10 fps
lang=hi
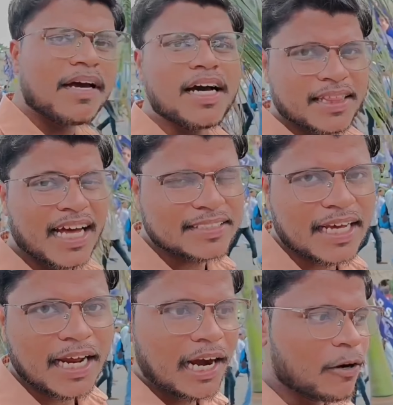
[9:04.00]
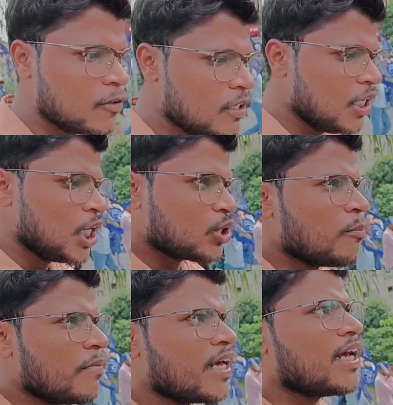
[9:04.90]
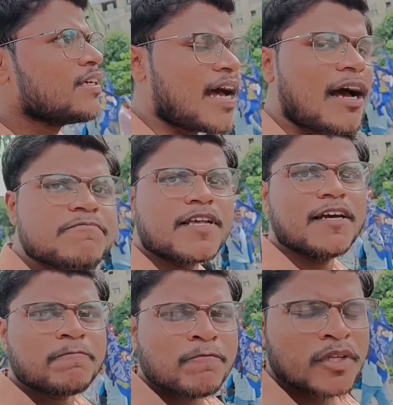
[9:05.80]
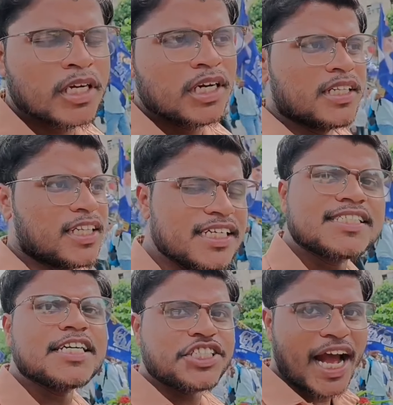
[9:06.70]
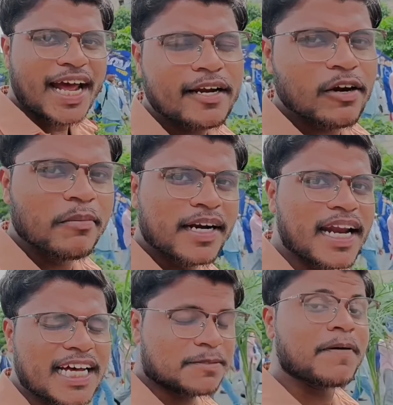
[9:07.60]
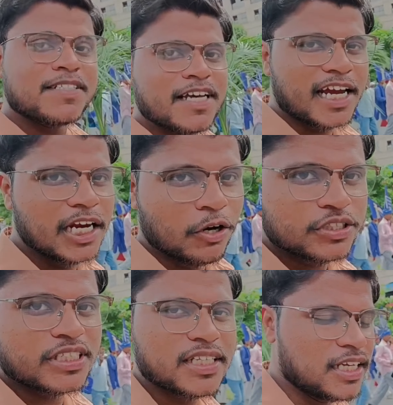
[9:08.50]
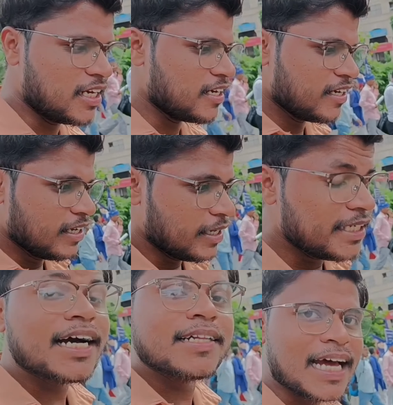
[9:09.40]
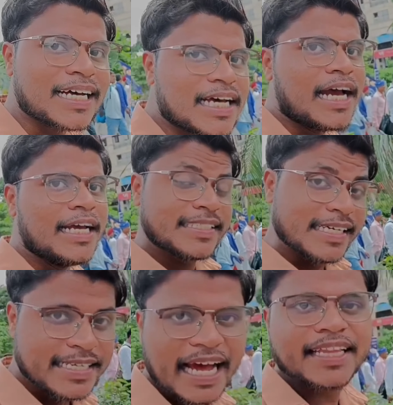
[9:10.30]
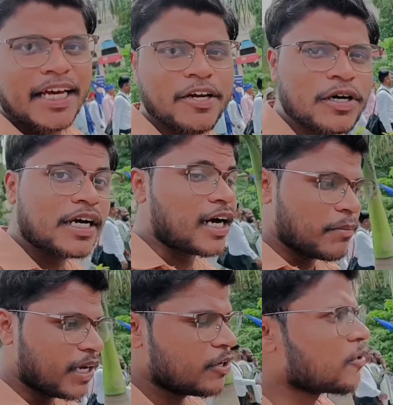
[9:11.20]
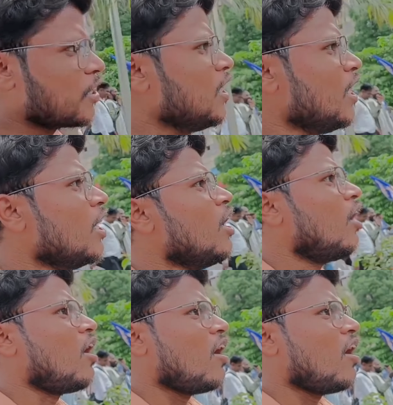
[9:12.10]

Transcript: अगर मैं अंदाज़ा लगाऊँ तो मेरे हिसाब से तीन से चार किलोमीटर आसपास ये रैली हो सकती है ये अंदाज़ा है इससे ज़्यादा ही होगी कम नहीं होगी